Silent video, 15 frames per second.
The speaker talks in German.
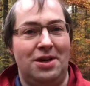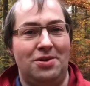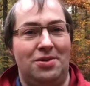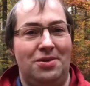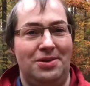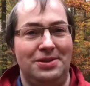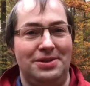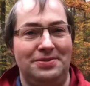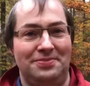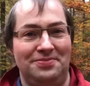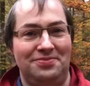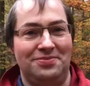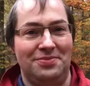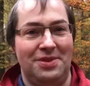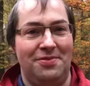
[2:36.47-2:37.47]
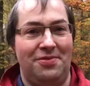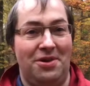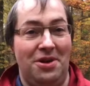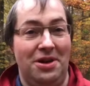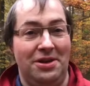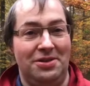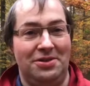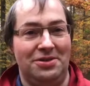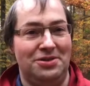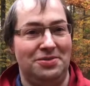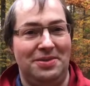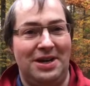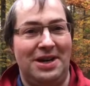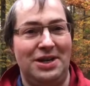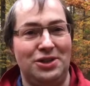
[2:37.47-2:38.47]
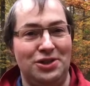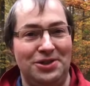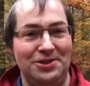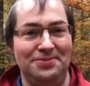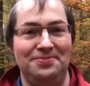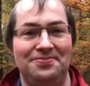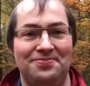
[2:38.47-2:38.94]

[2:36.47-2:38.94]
großen Freude und Überraschung